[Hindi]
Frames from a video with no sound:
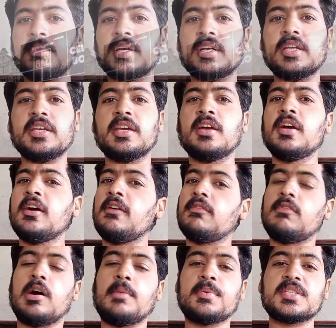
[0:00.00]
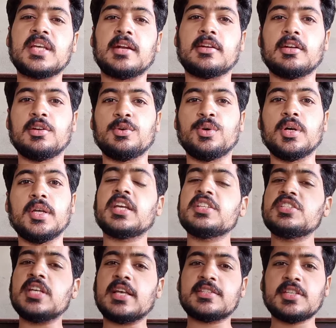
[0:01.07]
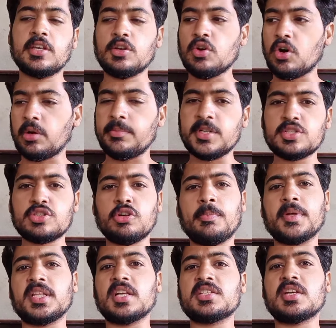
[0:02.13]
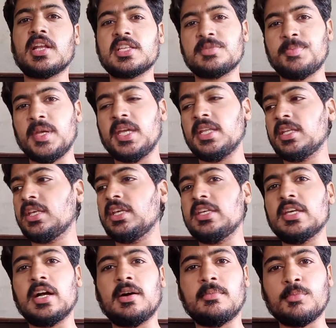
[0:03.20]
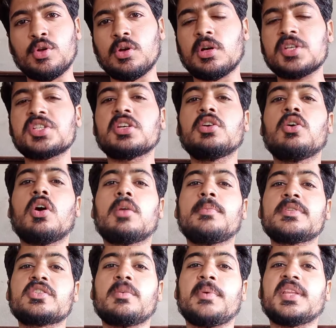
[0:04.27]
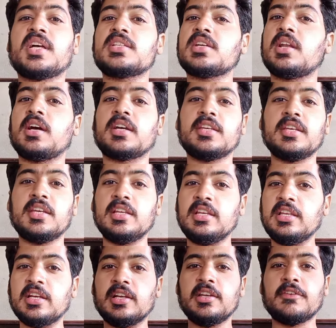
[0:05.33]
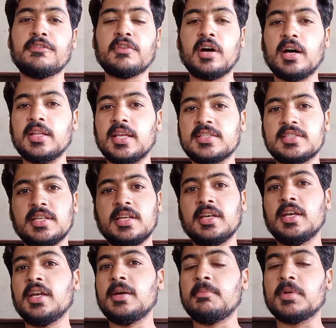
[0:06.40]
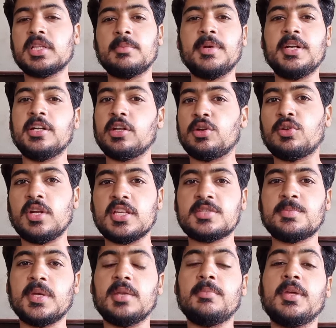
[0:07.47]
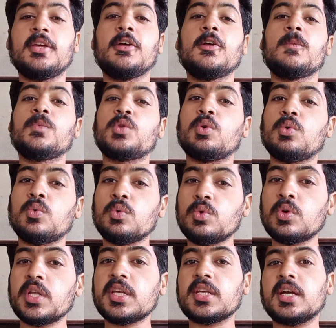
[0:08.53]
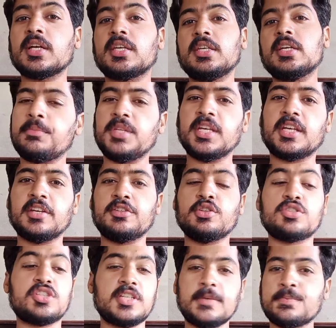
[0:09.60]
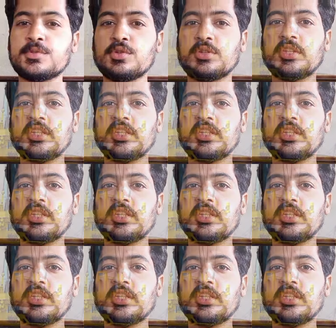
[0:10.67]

परमिट लिए वहाँ पे सेटल्ड हो गए लेकिन जैसे ही गवर्नमेंट्स को पता चला स्पेन की या मोरकश की गवर्नमेंट्स को पता चला कि ये इलीगली अफराद ऐसे मतलब इंटर होने हैं स्पेन में तो उन्होंने क्या किया देखें जो शिप्स